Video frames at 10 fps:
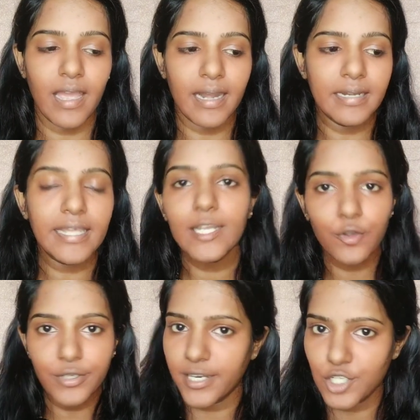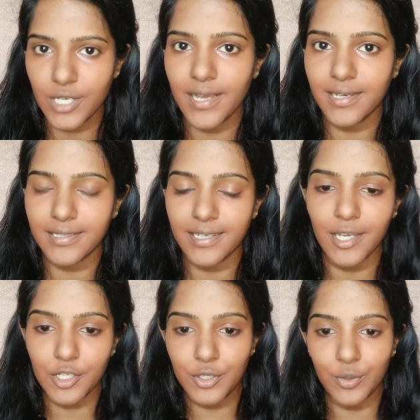அண்ட் நீங்களும் டென்ஷன் ஆகாதீங்க
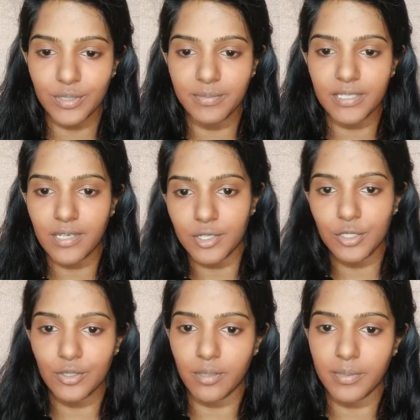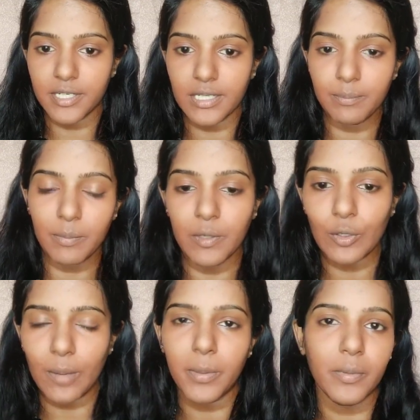ஐயோ இது இப்படி இருக்கா ஐயோ இது அப்படி இருக்குது இப்போ
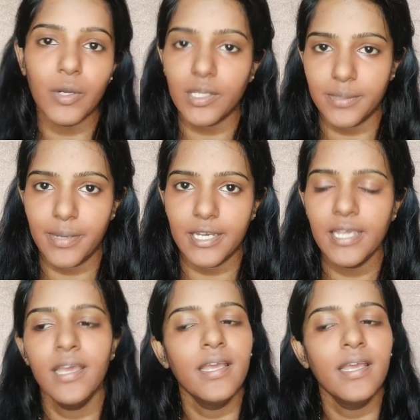பண்ணோம் அப்போ பண்ணோம் அந்த மாதிரி